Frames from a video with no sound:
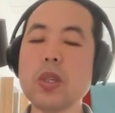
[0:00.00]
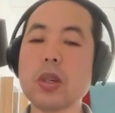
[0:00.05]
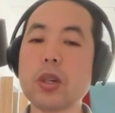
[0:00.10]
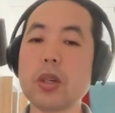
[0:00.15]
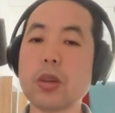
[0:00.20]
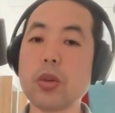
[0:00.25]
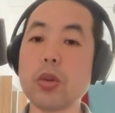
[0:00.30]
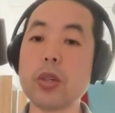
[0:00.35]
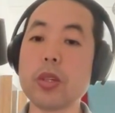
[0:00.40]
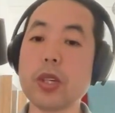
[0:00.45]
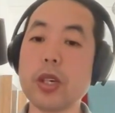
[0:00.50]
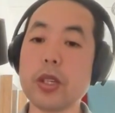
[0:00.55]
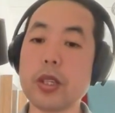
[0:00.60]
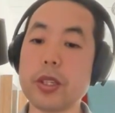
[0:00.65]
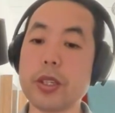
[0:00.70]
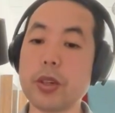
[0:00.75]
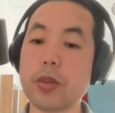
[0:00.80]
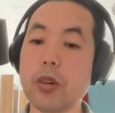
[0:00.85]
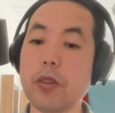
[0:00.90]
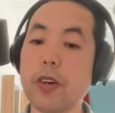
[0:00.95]
可能会这样的
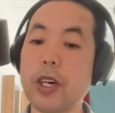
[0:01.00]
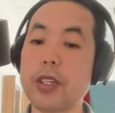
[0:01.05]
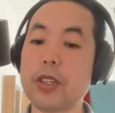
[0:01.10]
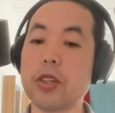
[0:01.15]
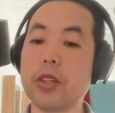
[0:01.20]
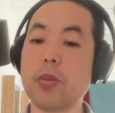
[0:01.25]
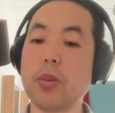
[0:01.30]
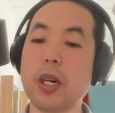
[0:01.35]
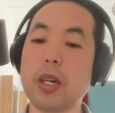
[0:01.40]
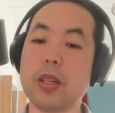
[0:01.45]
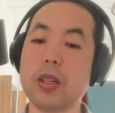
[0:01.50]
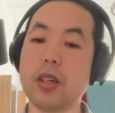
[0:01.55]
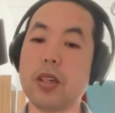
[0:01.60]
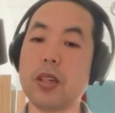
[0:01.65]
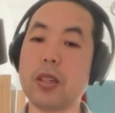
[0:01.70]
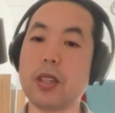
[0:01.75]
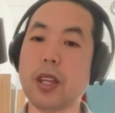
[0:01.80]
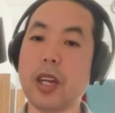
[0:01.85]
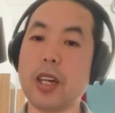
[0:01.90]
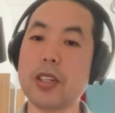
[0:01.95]
情况发生吧，当
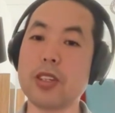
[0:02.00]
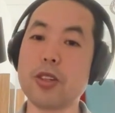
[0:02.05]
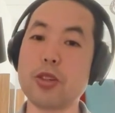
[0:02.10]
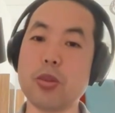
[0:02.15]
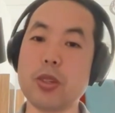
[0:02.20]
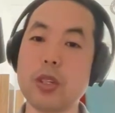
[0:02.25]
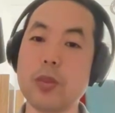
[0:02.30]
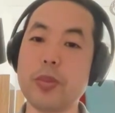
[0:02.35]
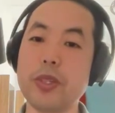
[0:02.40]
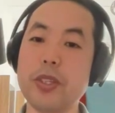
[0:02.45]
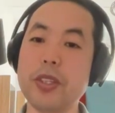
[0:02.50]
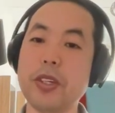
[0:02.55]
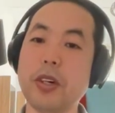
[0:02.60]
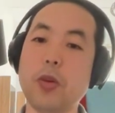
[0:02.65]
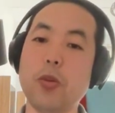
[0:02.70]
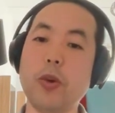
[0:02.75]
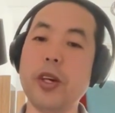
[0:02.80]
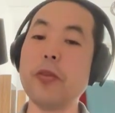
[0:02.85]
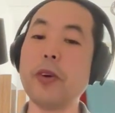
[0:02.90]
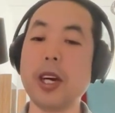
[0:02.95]
然他是说的比较
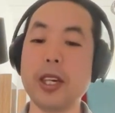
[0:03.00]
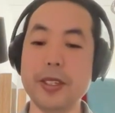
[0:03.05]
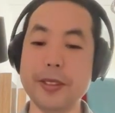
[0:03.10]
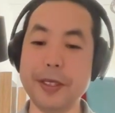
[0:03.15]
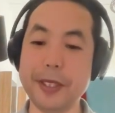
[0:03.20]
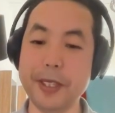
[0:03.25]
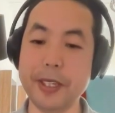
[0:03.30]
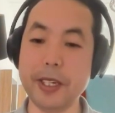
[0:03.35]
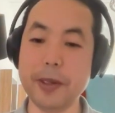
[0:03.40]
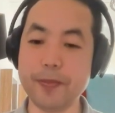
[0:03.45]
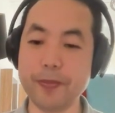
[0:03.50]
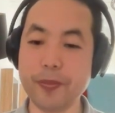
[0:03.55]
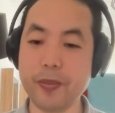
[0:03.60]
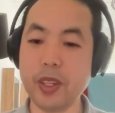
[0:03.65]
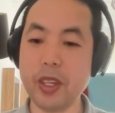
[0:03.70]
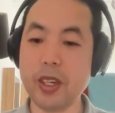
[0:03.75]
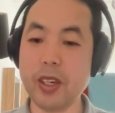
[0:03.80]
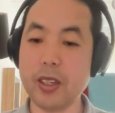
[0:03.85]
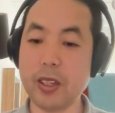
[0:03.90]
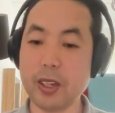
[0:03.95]
委婉一些。
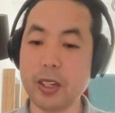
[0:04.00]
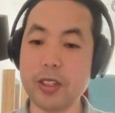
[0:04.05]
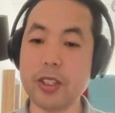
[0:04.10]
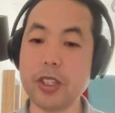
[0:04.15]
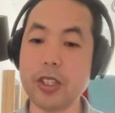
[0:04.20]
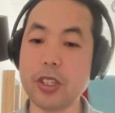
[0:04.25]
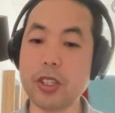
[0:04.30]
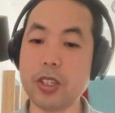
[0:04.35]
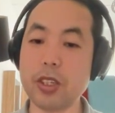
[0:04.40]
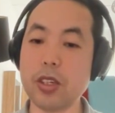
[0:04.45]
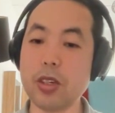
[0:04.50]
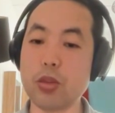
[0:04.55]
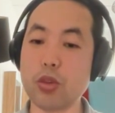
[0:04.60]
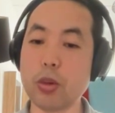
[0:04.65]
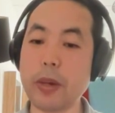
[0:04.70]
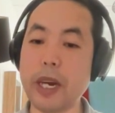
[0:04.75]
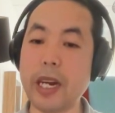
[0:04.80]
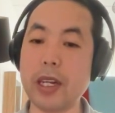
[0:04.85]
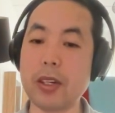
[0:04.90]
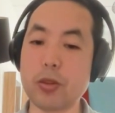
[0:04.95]
当然，其实
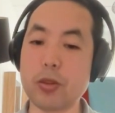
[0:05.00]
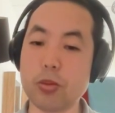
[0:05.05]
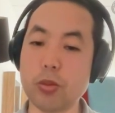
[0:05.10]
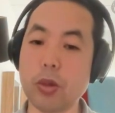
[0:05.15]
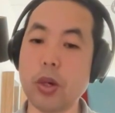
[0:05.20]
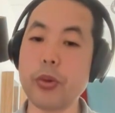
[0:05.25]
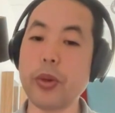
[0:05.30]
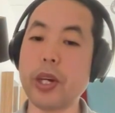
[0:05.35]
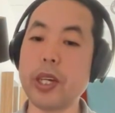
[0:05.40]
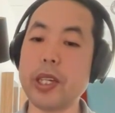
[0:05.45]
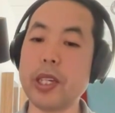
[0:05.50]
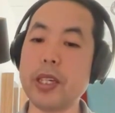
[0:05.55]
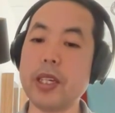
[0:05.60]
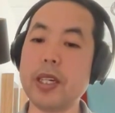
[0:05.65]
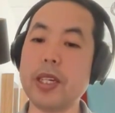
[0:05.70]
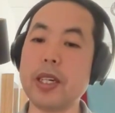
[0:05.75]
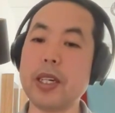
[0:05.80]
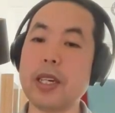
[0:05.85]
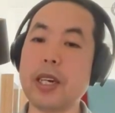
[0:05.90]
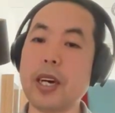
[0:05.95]
说白了，主要原
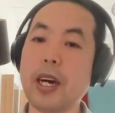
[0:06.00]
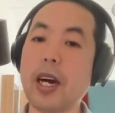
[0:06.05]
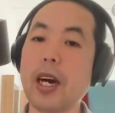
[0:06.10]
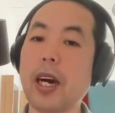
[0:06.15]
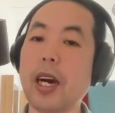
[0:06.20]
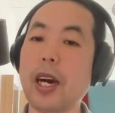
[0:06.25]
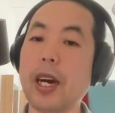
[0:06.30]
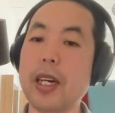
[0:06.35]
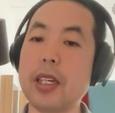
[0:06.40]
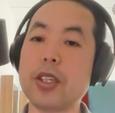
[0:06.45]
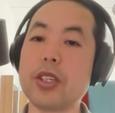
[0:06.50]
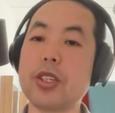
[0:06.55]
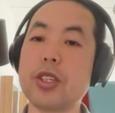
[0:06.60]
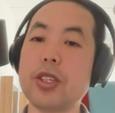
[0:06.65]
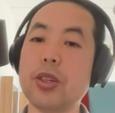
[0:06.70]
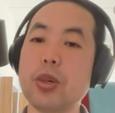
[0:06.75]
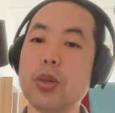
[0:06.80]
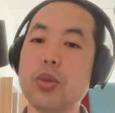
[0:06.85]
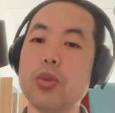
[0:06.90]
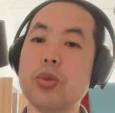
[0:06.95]
因还
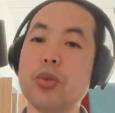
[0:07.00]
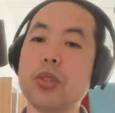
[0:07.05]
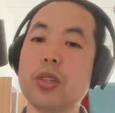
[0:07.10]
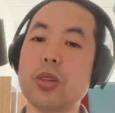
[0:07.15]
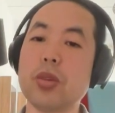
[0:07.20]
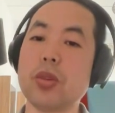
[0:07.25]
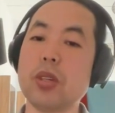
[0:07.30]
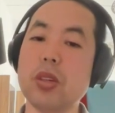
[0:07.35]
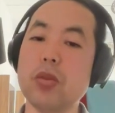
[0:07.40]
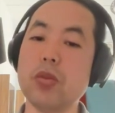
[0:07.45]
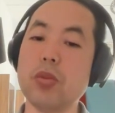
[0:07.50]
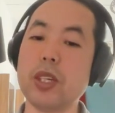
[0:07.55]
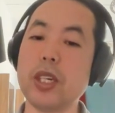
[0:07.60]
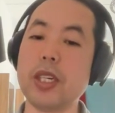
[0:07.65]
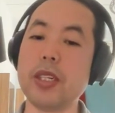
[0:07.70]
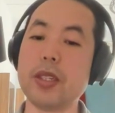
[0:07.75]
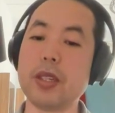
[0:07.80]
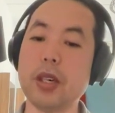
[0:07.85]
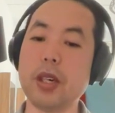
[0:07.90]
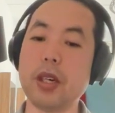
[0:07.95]
是由于这种俄乌
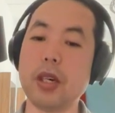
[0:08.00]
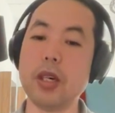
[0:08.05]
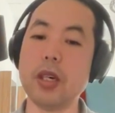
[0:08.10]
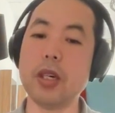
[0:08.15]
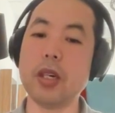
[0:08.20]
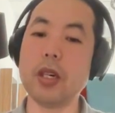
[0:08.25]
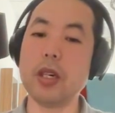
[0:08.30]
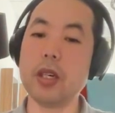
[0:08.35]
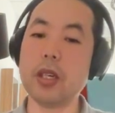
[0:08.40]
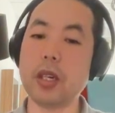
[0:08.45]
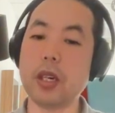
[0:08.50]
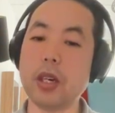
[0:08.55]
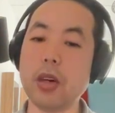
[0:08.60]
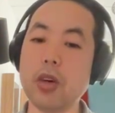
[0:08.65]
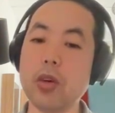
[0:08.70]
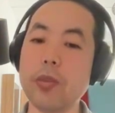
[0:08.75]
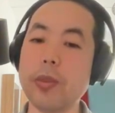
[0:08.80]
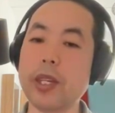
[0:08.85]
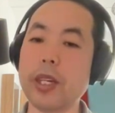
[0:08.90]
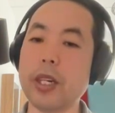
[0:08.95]
战争啊。当然
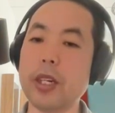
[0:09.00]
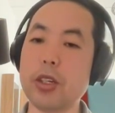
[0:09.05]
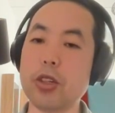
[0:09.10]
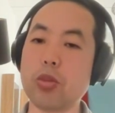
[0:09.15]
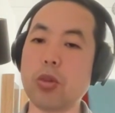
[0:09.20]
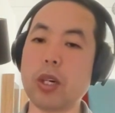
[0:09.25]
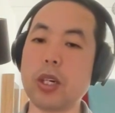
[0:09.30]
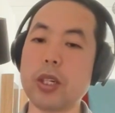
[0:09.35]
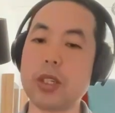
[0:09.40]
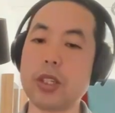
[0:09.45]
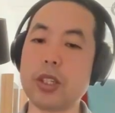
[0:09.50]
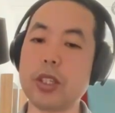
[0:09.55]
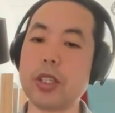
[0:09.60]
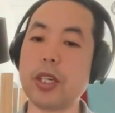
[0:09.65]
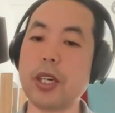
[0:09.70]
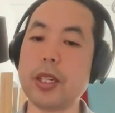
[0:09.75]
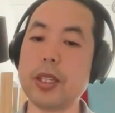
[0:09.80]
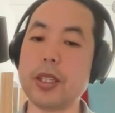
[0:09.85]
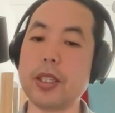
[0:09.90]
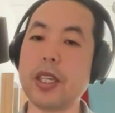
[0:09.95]
后面他也说了，之
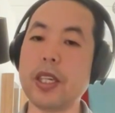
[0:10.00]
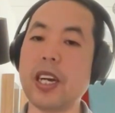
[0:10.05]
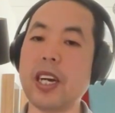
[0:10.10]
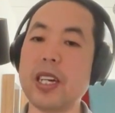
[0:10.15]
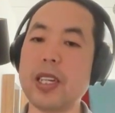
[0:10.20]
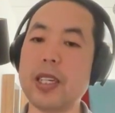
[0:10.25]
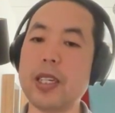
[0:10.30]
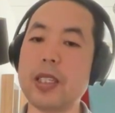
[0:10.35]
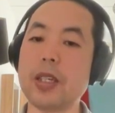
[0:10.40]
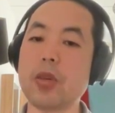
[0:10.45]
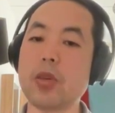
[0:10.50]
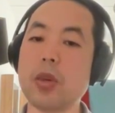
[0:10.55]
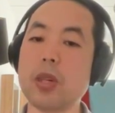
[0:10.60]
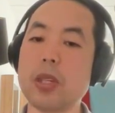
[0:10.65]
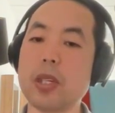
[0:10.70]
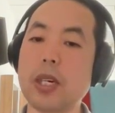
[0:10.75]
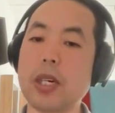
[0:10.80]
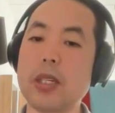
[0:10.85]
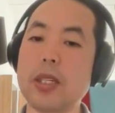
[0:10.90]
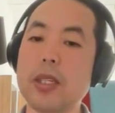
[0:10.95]
前其他的一些国
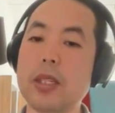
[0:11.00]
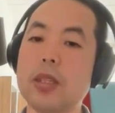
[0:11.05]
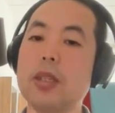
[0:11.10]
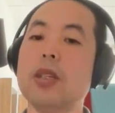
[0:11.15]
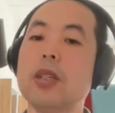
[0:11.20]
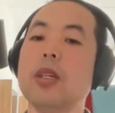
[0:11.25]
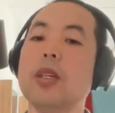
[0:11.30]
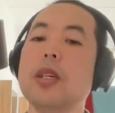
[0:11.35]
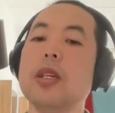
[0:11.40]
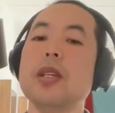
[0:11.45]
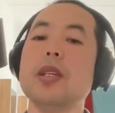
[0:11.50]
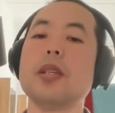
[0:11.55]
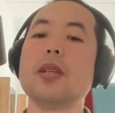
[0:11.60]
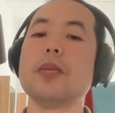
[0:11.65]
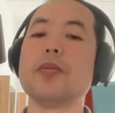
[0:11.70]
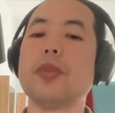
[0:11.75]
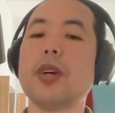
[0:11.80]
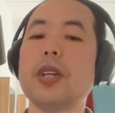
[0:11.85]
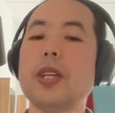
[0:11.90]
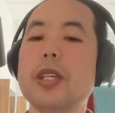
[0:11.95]
家已经
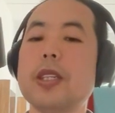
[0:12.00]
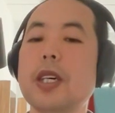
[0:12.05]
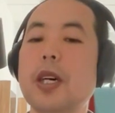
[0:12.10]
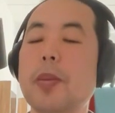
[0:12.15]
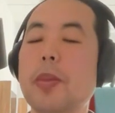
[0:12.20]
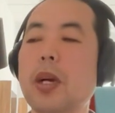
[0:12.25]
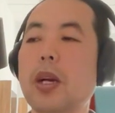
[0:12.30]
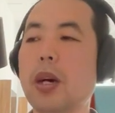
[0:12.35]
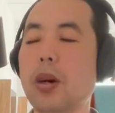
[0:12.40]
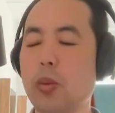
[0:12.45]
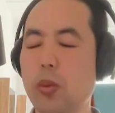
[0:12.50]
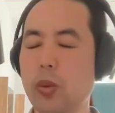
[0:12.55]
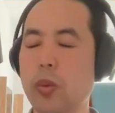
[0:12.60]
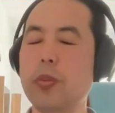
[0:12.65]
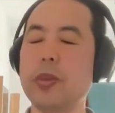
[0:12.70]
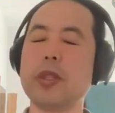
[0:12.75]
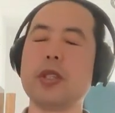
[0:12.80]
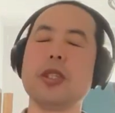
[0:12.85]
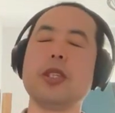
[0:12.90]
排在前面了。我们